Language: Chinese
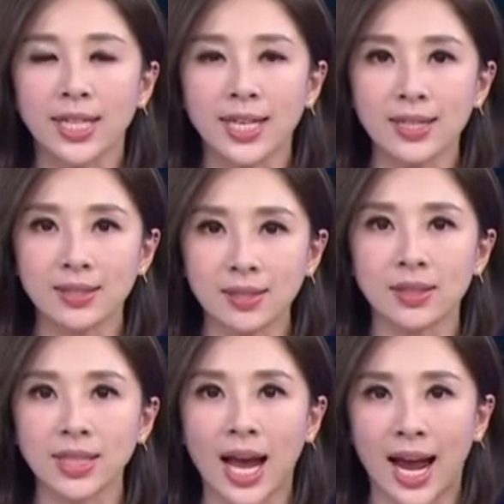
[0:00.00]
但是
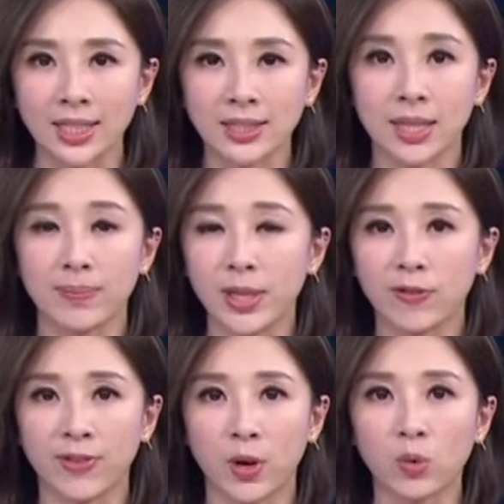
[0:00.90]
呢，他还是在没
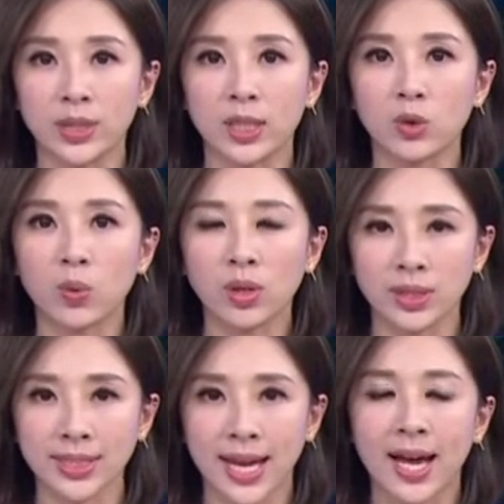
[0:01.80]
有防护衣的状
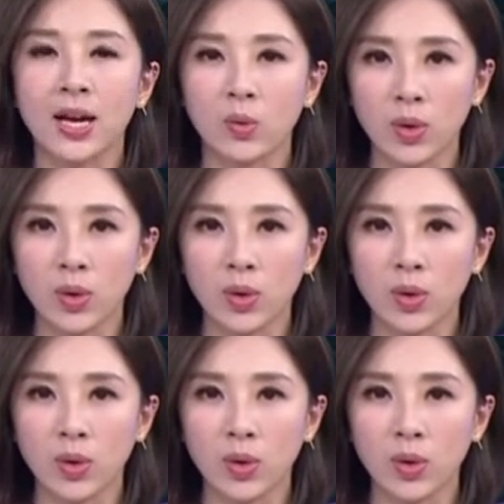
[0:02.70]
况之下